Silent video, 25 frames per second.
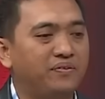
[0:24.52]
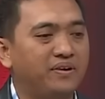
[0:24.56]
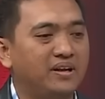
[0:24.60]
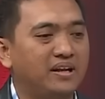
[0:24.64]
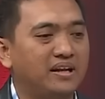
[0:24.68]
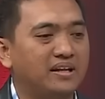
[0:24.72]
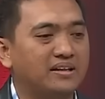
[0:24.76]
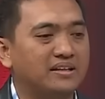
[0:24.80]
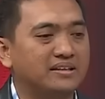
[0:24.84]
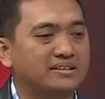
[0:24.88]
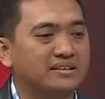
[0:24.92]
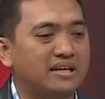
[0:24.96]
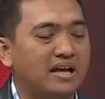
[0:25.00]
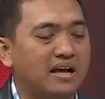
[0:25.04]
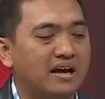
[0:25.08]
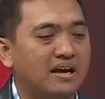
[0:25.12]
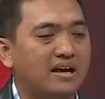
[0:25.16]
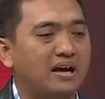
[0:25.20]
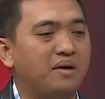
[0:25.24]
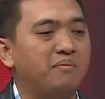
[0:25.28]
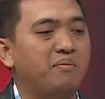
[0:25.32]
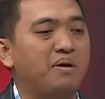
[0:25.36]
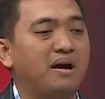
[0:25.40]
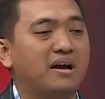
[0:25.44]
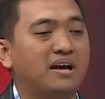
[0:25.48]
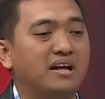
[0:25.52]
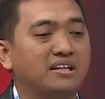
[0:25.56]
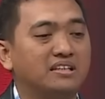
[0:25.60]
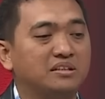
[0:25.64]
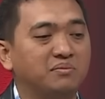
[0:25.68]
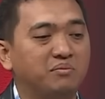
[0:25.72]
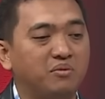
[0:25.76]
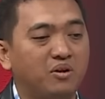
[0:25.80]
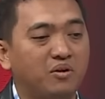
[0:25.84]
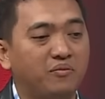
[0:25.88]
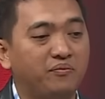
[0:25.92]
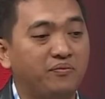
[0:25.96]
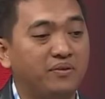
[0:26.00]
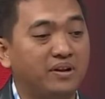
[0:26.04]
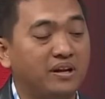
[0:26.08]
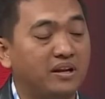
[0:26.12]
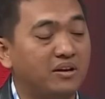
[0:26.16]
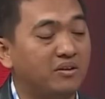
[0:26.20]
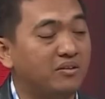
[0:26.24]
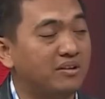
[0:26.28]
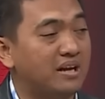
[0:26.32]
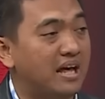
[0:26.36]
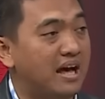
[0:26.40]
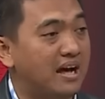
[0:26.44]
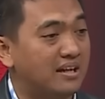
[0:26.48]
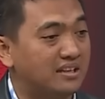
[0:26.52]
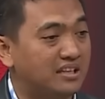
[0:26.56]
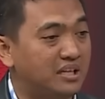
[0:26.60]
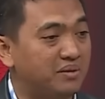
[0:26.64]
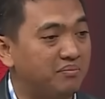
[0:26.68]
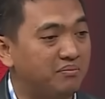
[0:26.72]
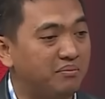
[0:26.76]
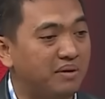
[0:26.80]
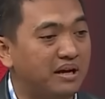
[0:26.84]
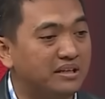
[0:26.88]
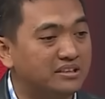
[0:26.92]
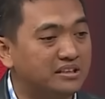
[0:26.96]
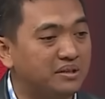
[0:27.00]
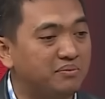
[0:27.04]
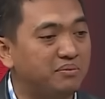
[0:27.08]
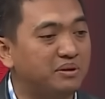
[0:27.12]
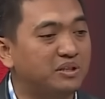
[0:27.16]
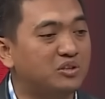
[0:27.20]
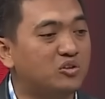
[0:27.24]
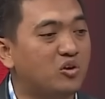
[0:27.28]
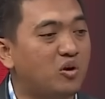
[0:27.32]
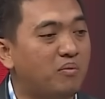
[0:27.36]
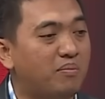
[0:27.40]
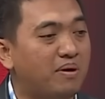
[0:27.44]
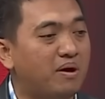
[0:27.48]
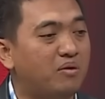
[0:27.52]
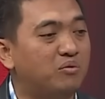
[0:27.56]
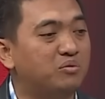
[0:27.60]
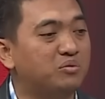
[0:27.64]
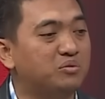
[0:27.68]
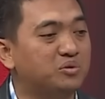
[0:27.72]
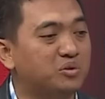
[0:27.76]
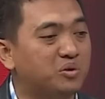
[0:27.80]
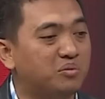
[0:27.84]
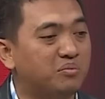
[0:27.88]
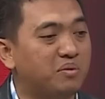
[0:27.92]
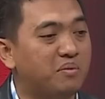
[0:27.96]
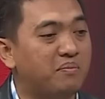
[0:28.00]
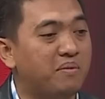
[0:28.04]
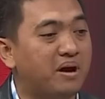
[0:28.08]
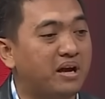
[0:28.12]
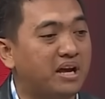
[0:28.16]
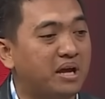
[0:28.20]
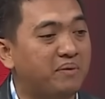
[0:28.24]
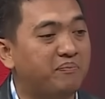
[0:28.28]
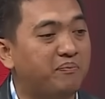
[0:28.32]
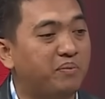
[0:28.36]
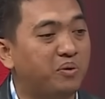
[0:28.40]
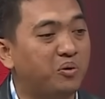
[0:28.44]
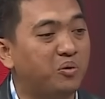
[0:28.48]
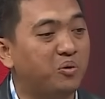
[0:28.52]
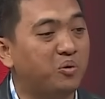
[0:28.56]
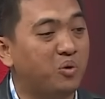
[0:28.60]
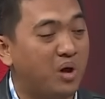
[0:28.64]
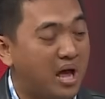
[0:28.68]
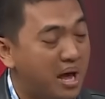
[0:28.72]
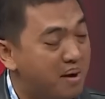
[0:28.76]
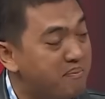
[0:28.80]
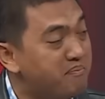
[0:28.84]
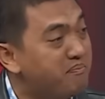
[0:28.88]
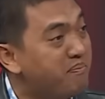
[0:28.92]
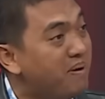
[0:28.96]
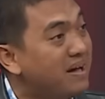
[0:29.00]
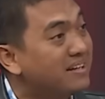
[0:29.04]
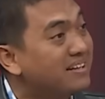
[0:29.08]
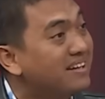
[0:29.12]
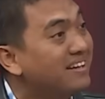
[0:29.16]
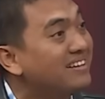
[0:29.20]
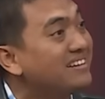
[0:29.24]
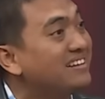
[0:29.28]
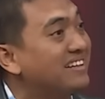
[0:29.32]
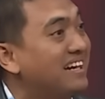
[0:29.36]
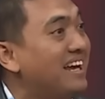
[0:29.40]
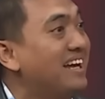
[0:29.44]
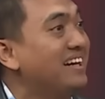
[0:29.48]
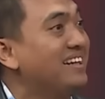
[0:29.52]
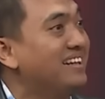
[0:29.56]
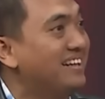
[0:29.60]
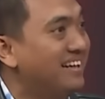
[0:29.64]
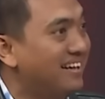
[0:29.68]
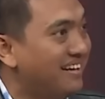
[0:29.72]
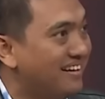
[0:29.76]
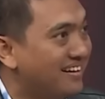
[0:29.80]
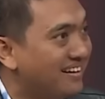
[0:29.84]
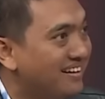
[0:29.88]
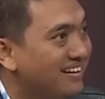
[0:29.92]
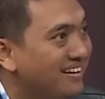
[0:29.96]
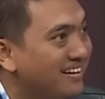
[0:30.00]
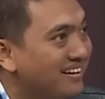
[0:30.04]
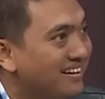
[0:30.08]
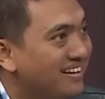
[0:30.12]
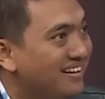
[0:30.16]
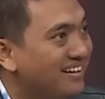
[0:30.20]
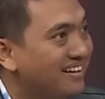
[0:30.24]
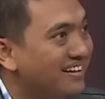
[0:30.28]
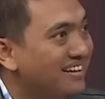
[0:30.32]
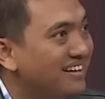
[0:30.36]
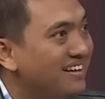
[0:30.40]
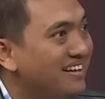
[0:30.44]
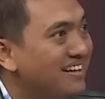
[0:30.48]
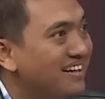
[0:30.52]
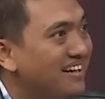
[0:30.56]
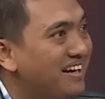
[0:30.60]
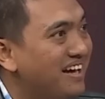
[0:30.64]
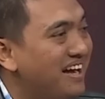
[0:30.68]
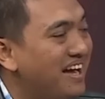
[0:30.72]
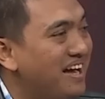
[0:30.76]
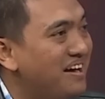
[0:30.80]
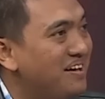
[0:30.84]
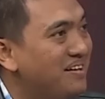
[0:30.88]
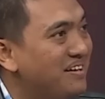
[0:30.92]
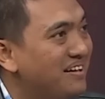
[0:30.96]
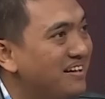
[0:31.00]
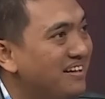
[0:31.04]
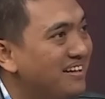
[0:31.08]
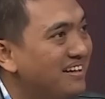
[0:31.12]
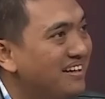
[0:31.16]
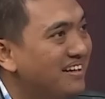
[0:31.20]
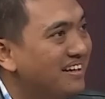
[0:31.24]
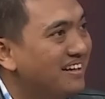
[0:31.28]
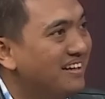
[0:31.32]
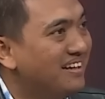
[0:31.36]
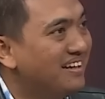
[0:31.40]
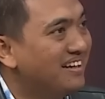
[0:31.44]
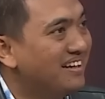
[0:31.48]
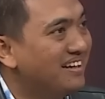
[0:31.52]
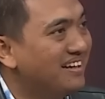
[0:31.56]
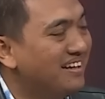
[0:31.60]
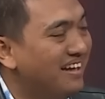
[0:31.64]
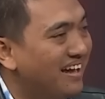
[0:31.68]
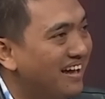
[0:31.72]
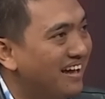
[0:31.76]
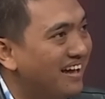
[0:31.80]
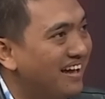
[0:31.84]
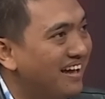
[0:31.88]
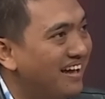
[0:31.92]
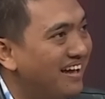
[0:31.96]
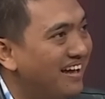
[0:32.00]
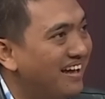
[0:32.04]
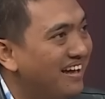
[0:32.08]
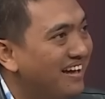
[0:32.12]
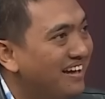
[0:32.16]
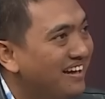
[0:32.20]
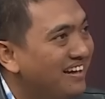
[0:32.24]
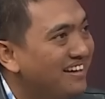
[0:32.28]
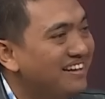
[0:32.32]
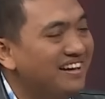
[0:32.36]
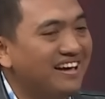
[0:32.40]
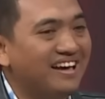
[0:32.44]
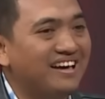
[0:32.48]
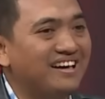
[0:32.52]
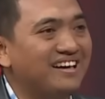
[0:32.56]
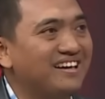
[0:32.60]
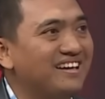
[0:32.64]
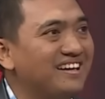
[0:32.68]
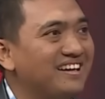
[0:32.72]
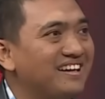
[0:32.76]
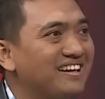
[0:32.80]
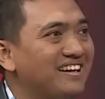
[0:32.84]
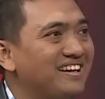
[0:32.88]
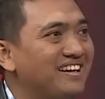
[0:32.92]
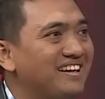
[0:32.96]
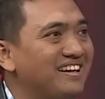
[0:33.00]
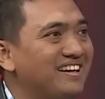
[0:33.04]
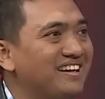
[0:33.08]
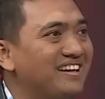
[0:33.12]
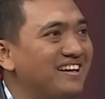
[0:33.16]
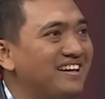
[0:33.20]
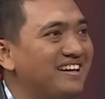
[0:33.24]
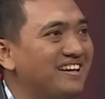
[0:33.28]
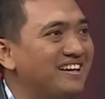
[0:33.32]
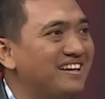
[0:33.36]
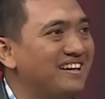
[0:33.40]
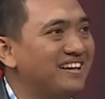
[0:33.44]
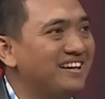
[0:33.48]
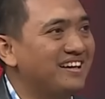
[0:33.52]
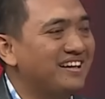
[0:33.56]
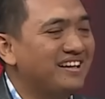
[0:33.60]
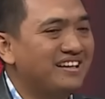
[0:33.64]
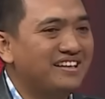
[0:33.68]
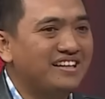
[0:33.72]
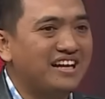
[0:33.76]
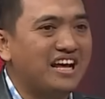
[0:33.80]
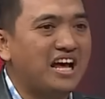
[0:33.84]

Firly tersangka bahkan sebelum Firly aktif masih mencoba untuk memakai peluru hampa yang terakhir peluru hampa. Hmm. Ya, menarik itu peluru ya. hampa.